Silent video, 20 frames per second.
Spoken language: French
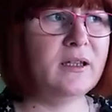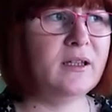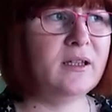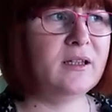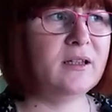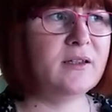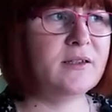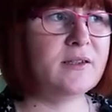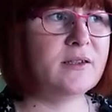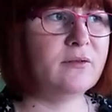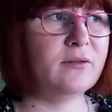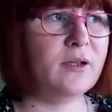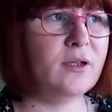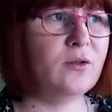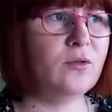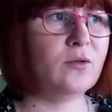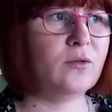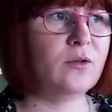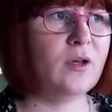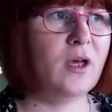Et c'est
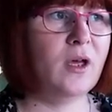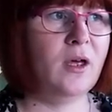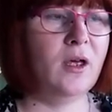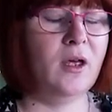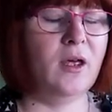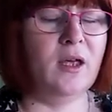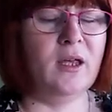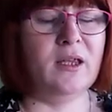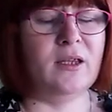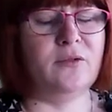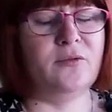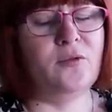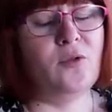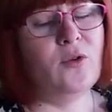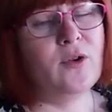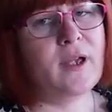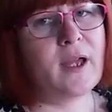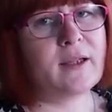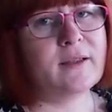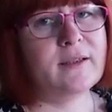vrai que il
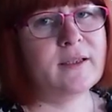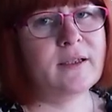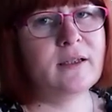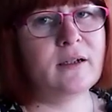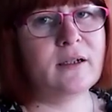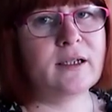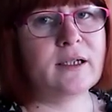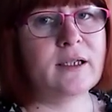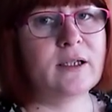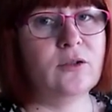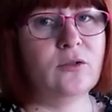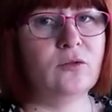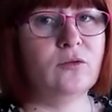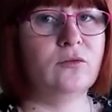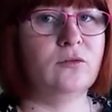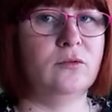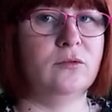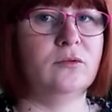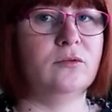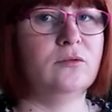faut regarder dans les
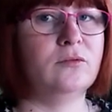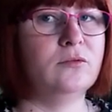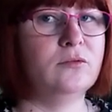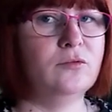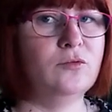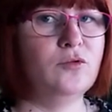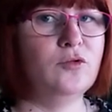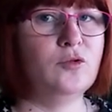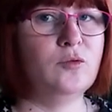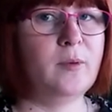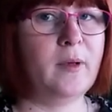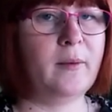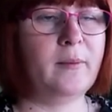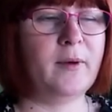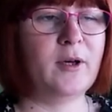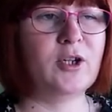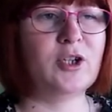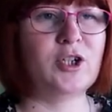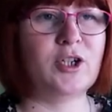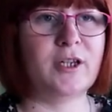rayons du
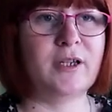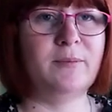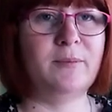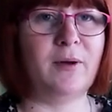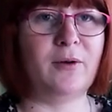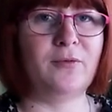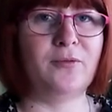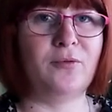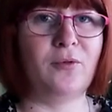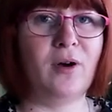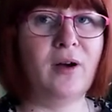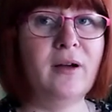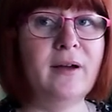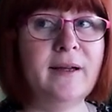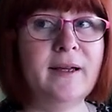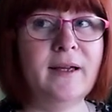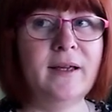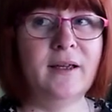supermarché parfois.